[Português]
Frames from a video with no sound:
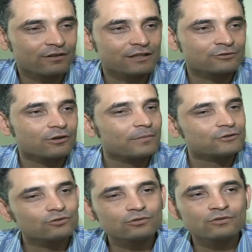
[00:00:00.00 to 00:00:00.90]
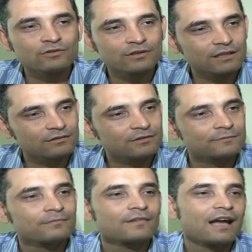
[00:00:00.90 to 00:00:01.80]
ficam a critério de cada
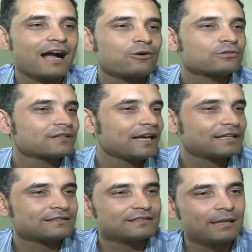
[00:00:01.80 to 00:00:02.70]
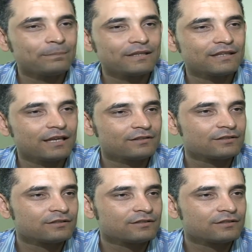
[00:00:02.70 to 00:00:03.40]
escola e o número de vagas também.